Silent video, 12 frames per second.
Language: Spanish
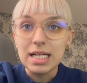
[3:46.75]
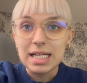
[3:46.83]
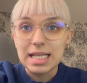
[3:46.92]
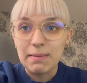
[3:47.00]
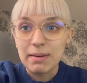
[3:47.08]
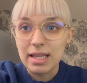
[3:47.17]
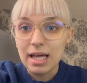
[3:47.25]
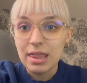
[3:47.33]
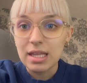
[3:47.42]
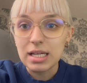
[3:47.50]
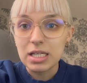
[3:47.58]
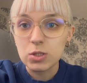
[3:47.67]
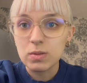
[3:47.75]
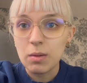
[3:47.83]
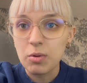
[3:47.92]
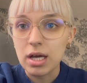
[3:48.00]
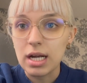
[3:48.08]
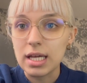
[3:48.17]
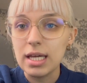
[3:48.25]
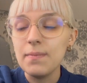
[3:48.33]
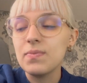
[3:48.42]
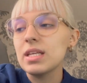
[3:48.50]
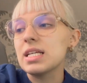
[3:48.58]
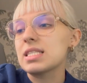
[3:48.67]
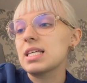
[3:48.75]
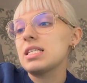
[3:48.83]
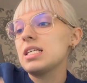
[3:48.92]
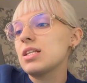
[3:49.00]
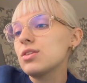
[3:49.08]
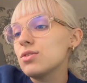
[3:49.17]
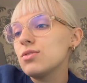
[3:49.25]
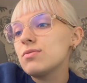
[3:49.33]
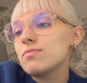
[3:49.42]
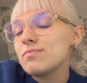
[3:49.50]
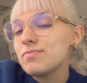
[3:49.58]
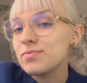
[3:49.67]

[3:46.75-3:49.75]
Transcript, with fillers: La verdad, os voy a apoyar aquí, está siendo,